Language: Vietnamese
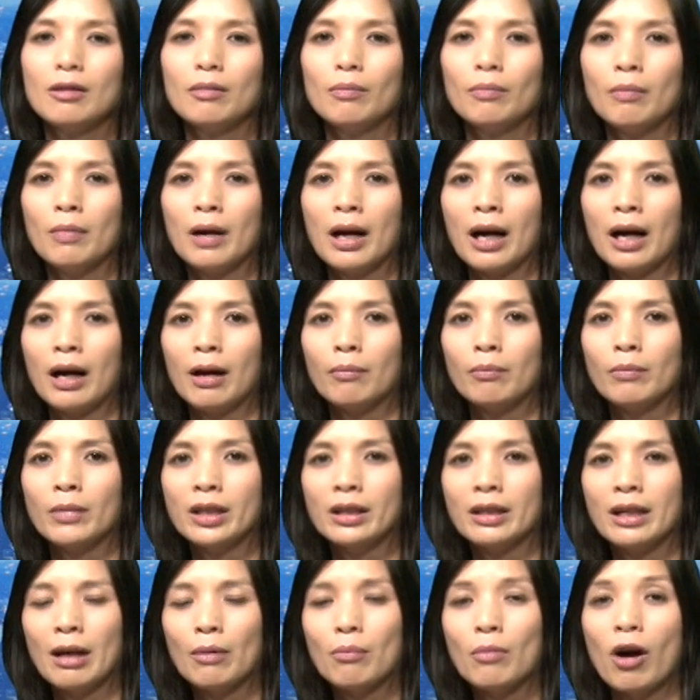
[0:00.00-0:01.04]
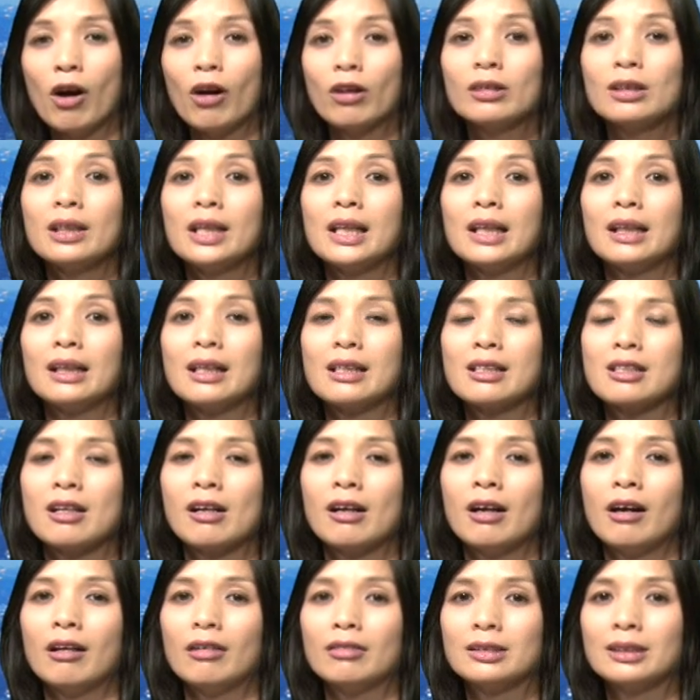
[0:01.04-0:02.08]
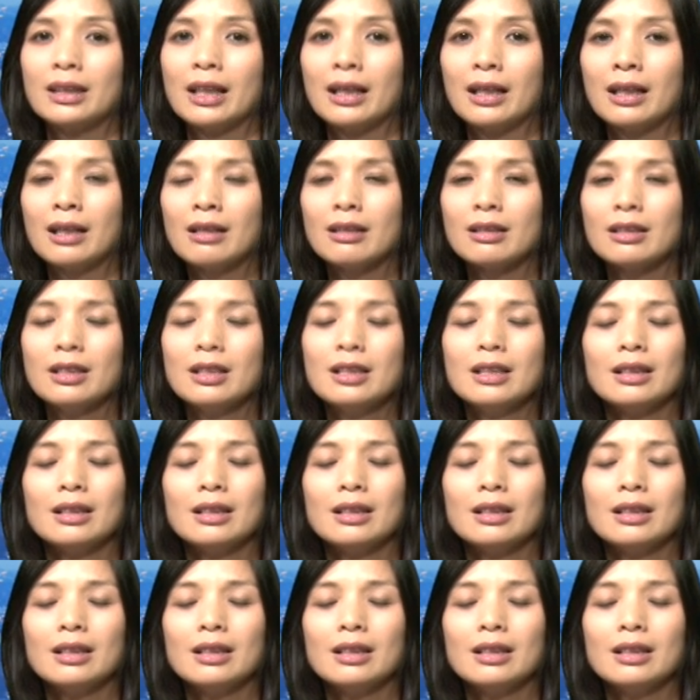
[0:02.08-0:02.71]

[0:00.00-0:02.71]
mà mình đã bỏ tiền ra cho họ xây cất